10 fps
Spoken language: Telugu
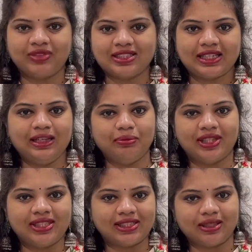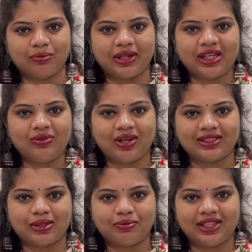స్క్రీన్ మీద ఇచ్చిన నెంబర్కి
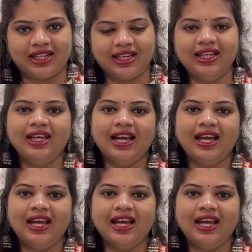వాట్సాప్ చేయండి